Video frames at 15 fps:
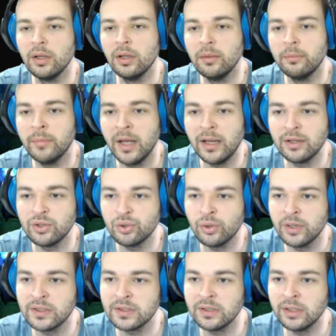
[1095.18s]
Belki
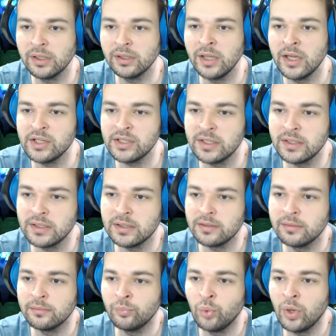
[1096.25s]
sonrasında değiştiririz.
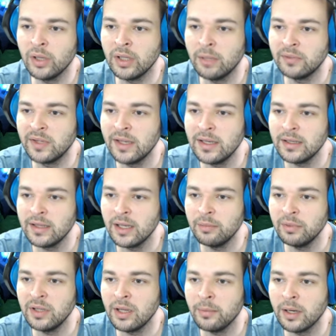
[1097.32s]
Bu adam tehlikeli
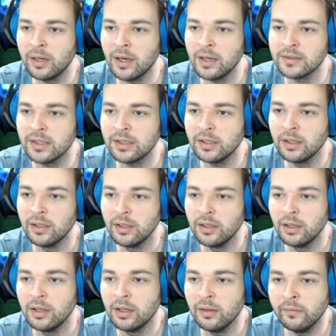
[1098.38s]
mi diye bakarsak
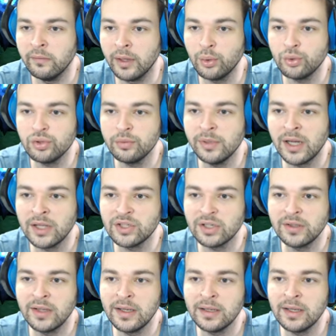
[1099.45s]
Varus'u birazcık
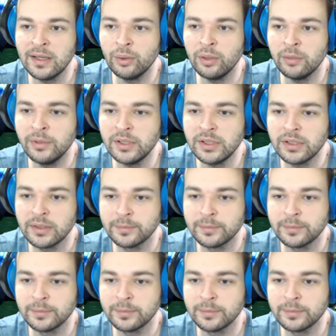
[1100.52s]
tehlikeli olabilir.